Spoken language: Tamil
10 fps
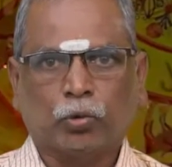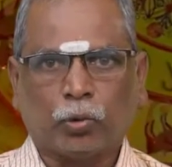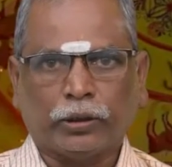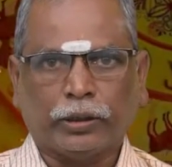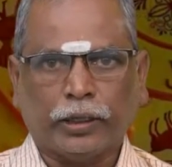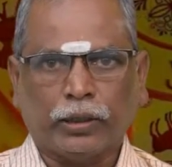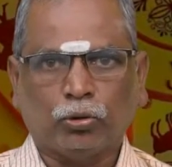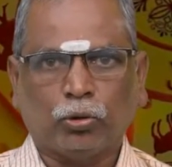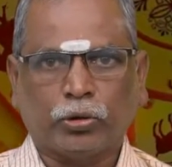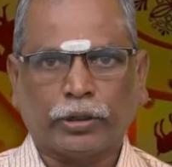குழந்தைகளால்
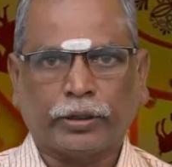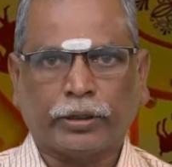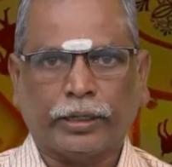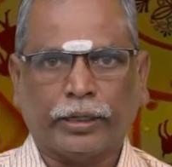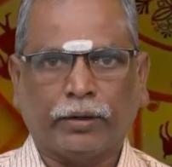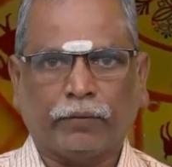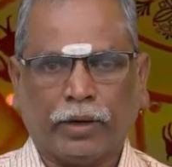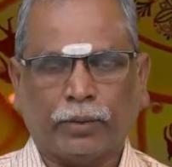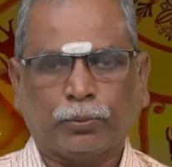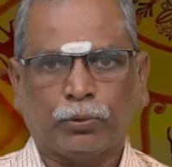யோகம் கிடைக்கக்கூடிய
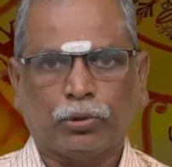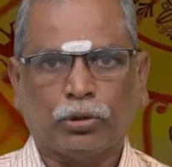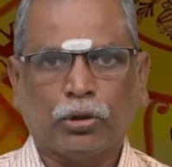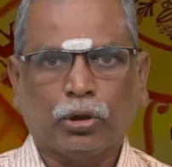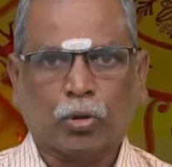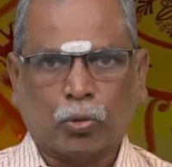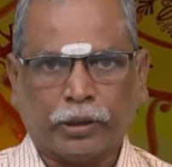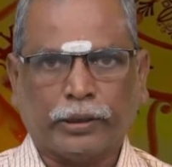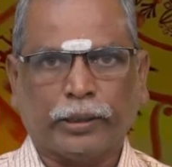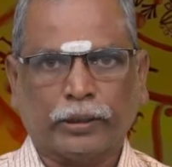வாய்ப்பு உண்டு
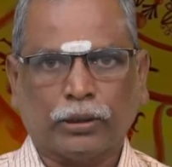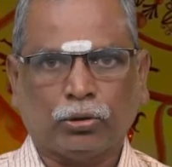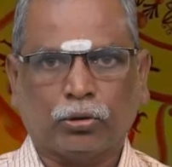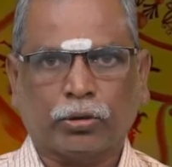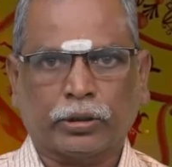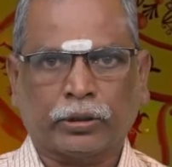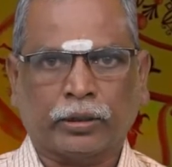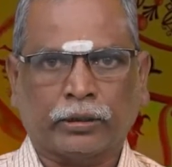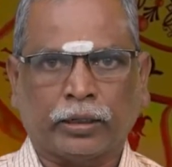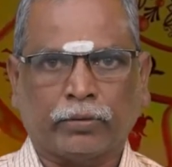குழந்தைகளுக்கு யோகம்
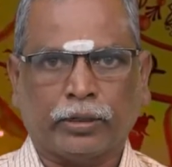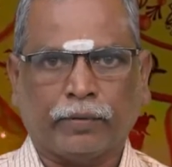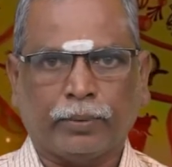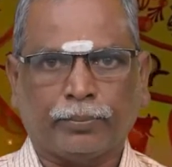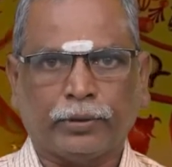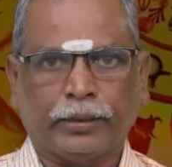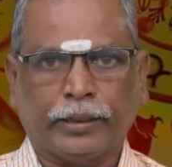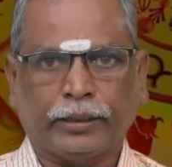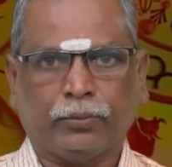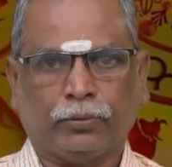தரக்கூடிய வாய்ப்பு
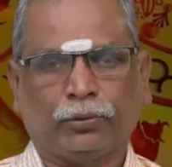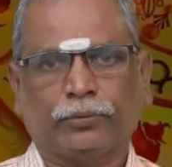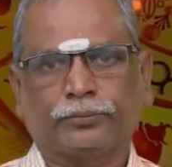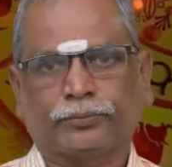இன்றைய தினம் உண்டு